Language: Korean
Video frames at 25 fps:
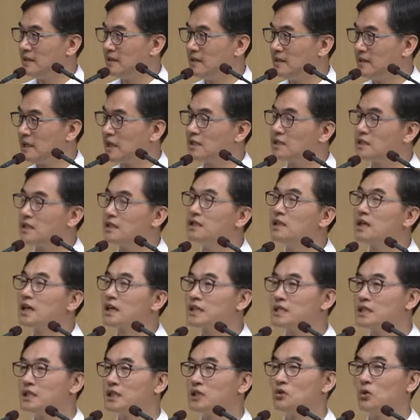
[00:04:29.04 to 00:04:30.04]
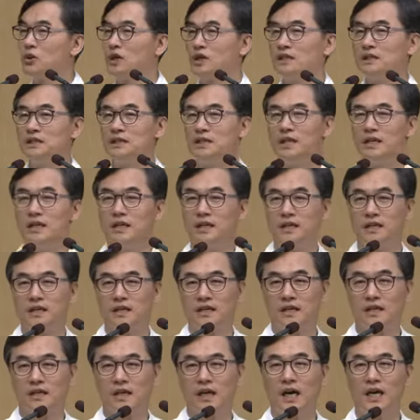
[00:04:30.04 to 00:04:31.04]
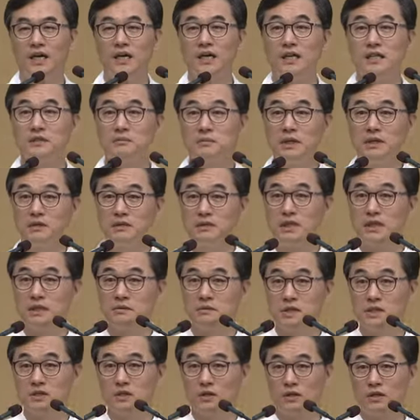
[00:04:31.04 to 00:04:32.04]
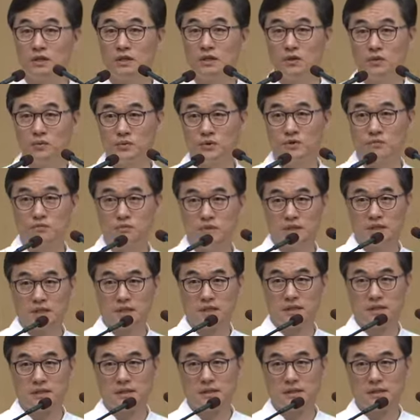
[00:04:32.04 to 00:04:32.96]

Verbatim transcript: 제가 지금까지 기도하는데 하나님의 응답이 저에게 없습니다.